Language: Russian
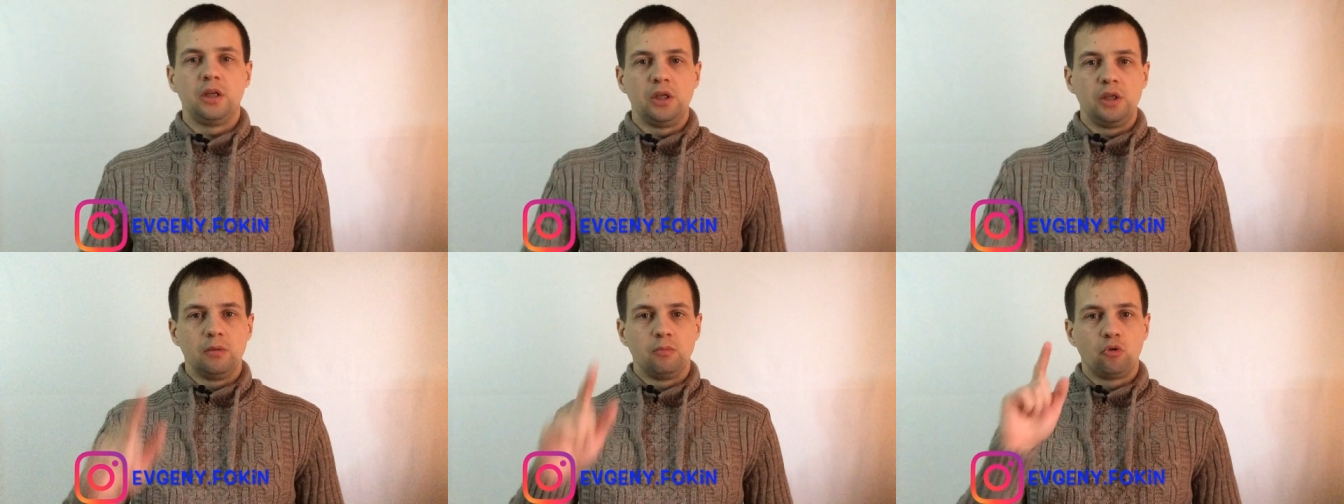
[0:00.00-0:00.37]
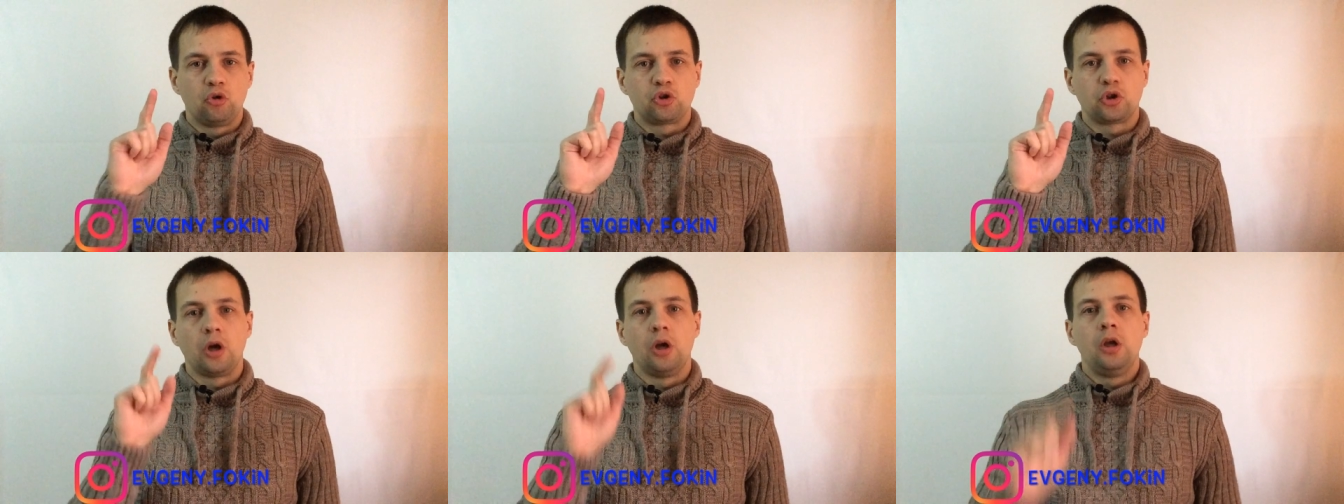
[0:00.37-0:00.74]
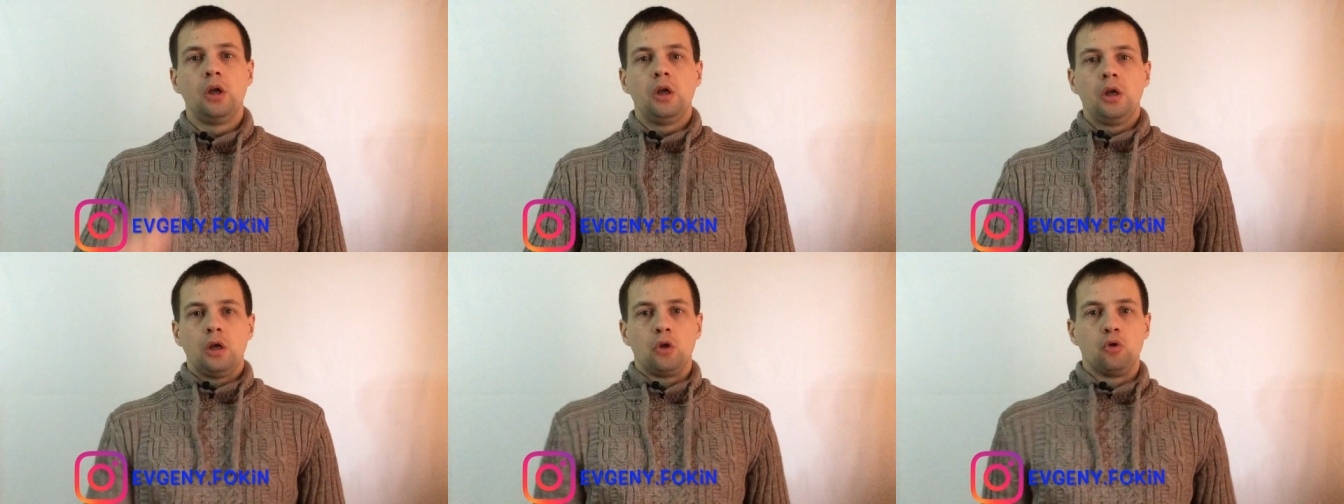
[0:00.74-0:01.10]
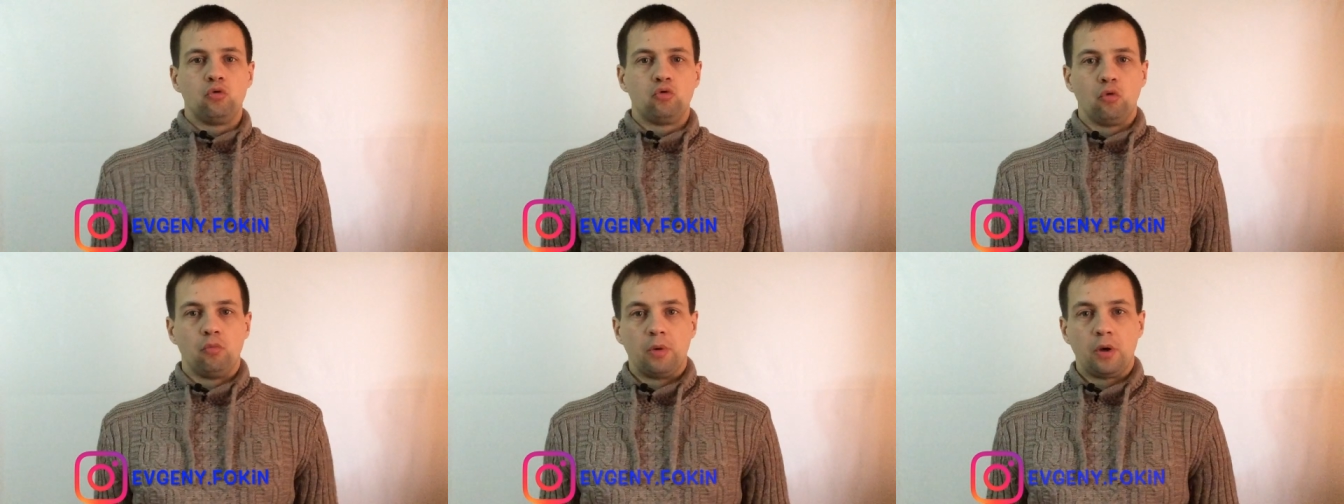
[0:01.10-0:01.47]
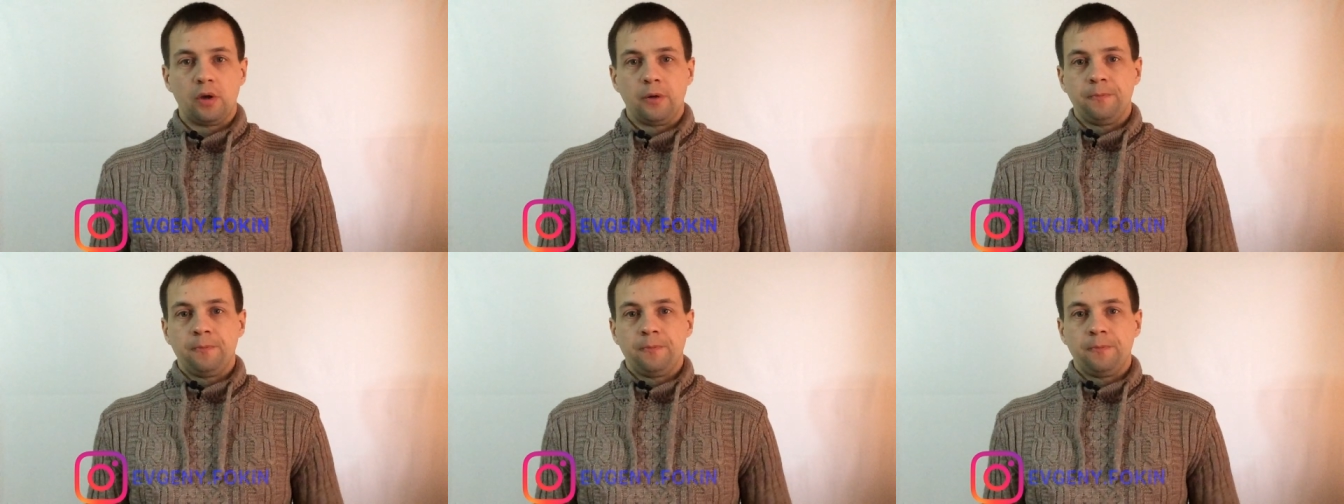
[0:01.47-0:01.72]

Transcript: и немножко ютубер.